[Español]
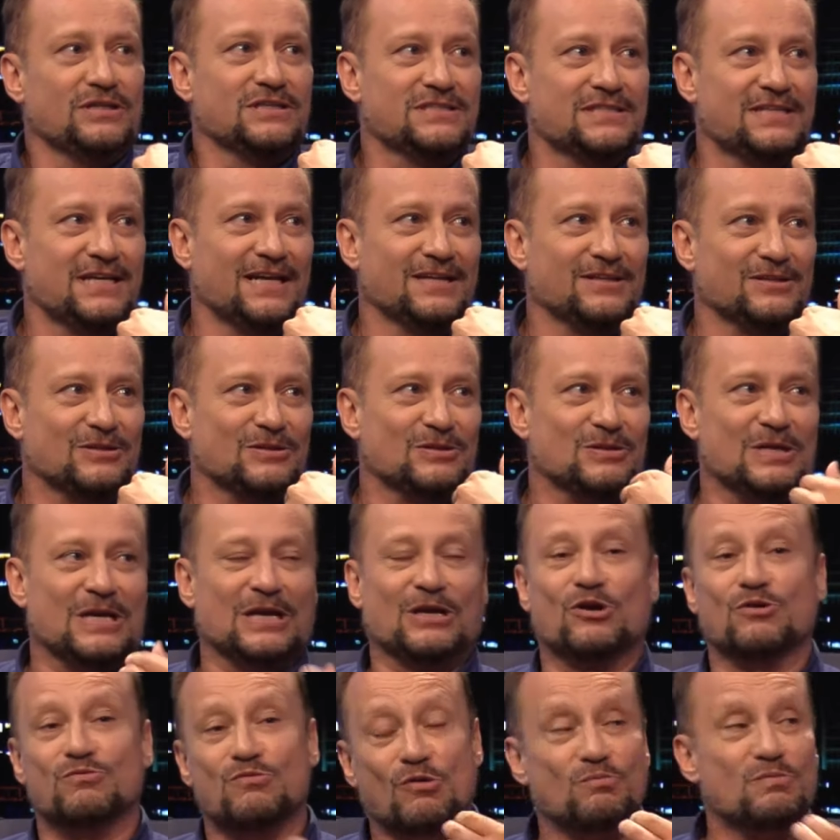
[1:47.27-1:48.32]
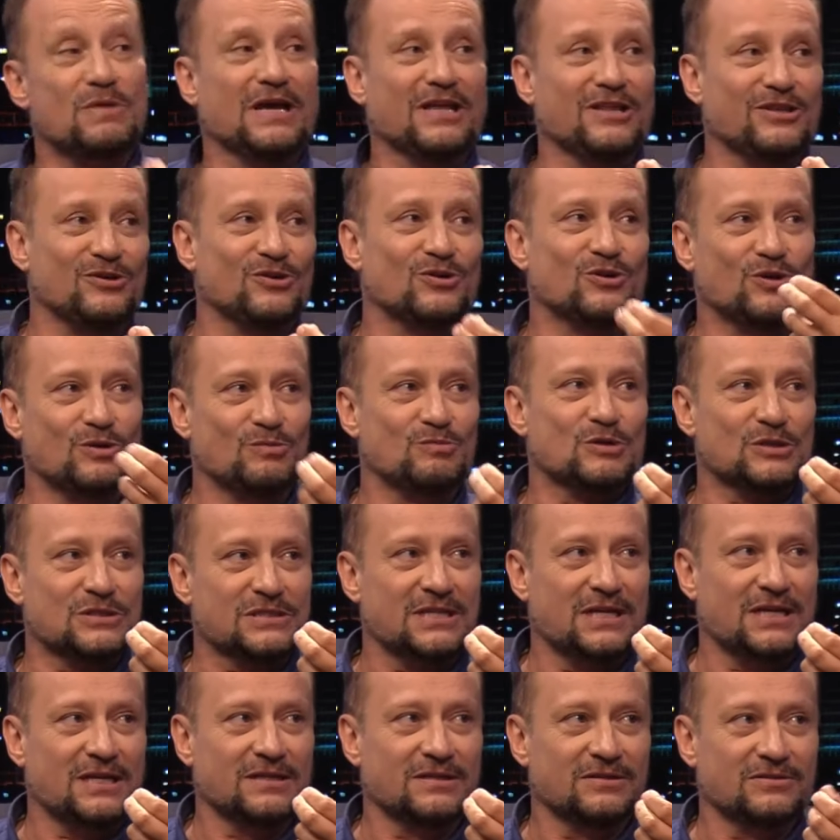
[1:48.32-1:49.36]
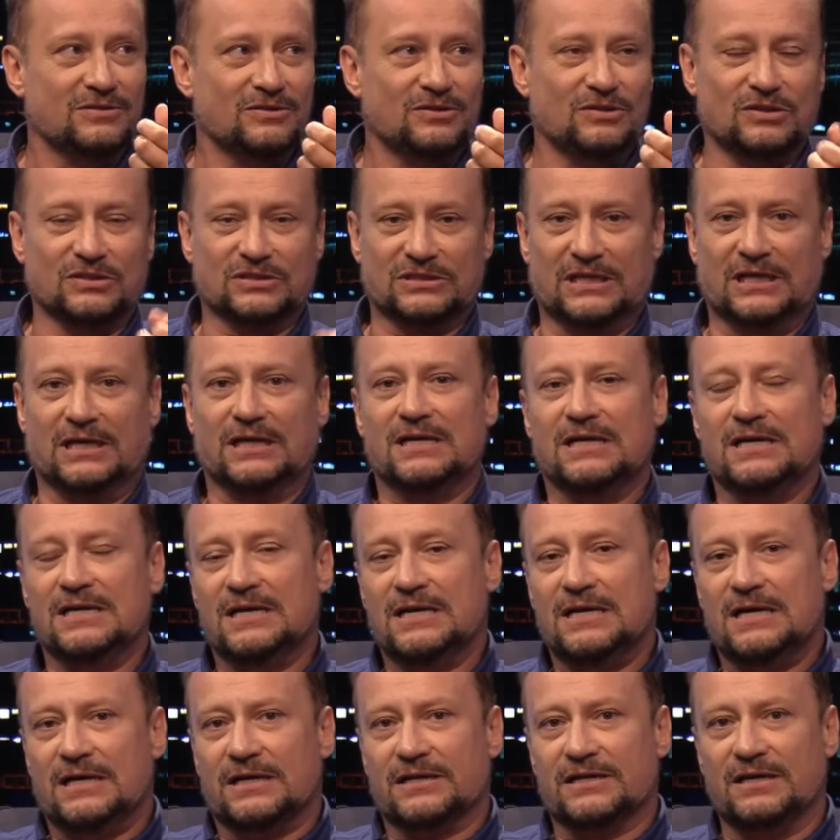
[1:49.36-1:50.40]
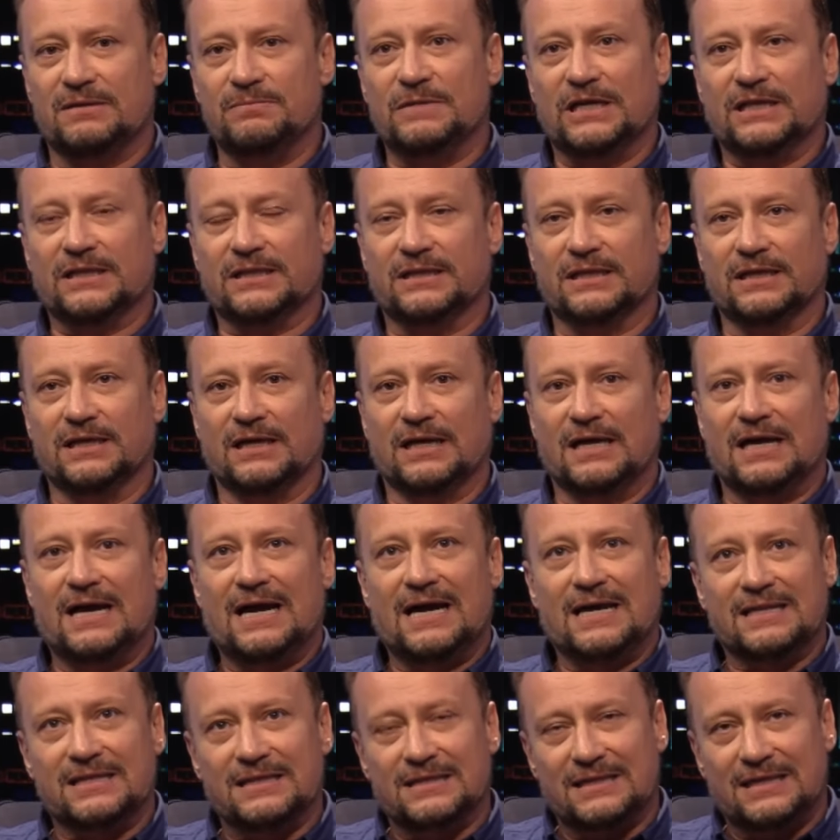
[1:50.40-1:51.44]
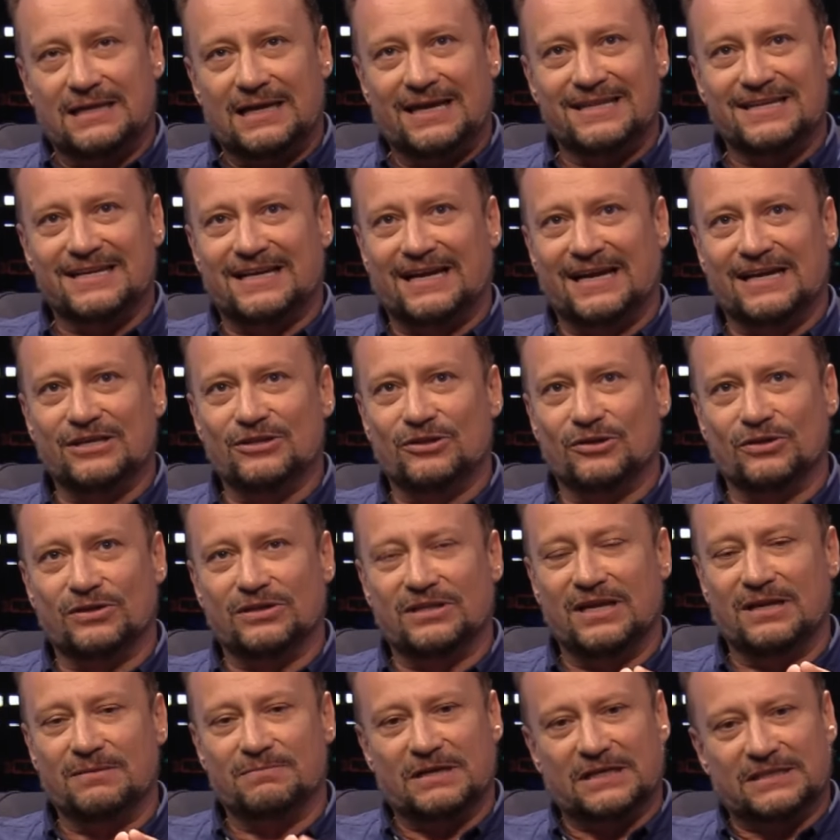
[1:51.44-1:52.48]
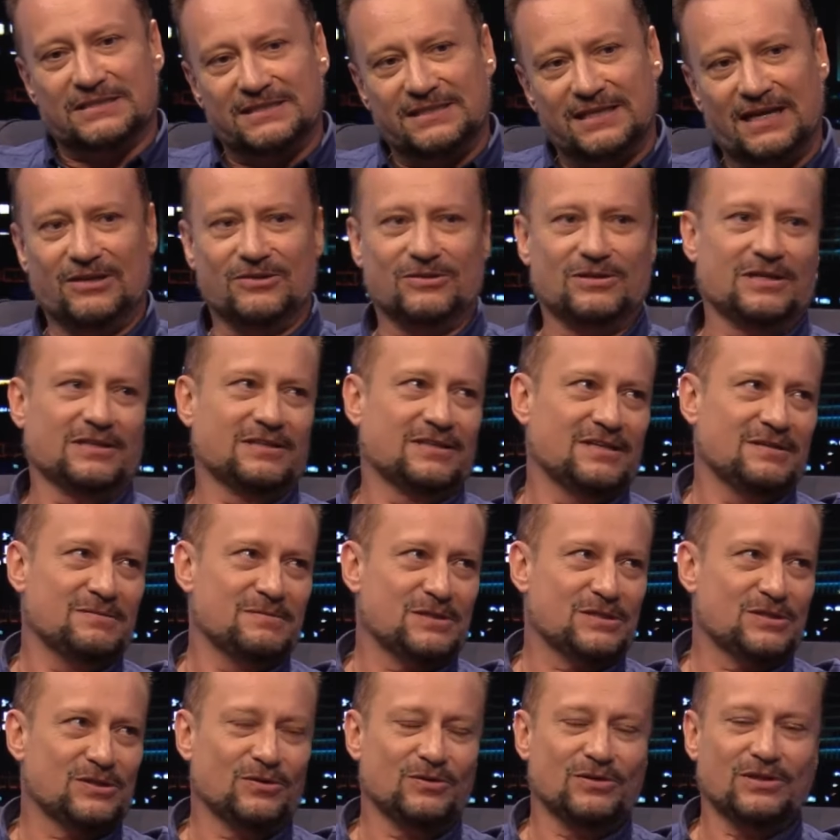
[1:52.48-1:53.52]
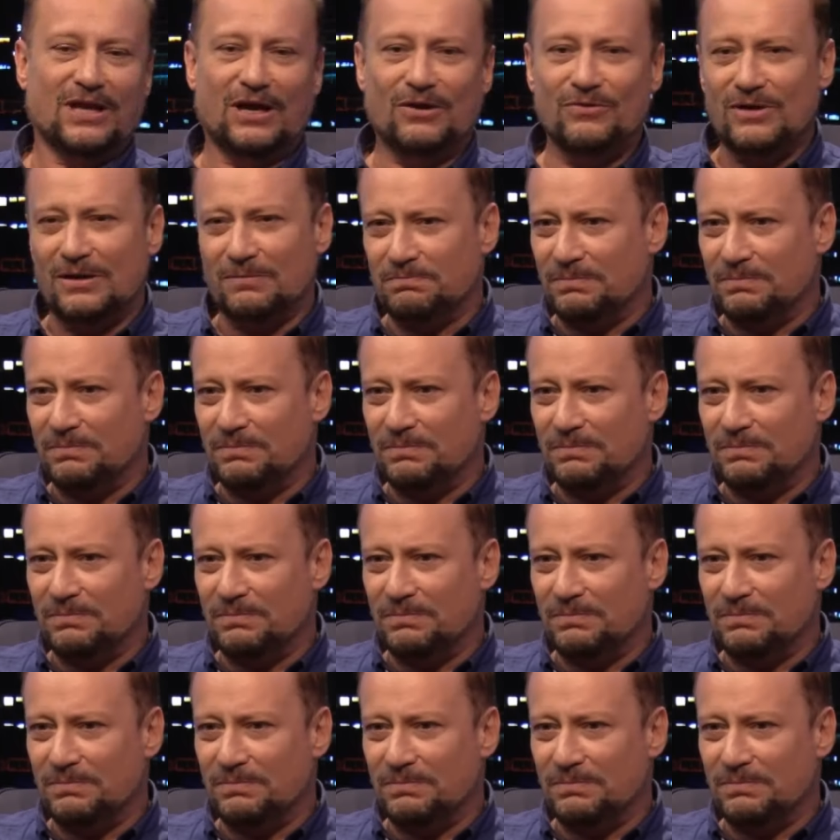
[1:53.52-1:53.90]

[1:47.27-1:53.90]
están? Y como medio, ¿cómo están? ¿no? O sea, realmente ha, decaído demasiado la televisión. Da una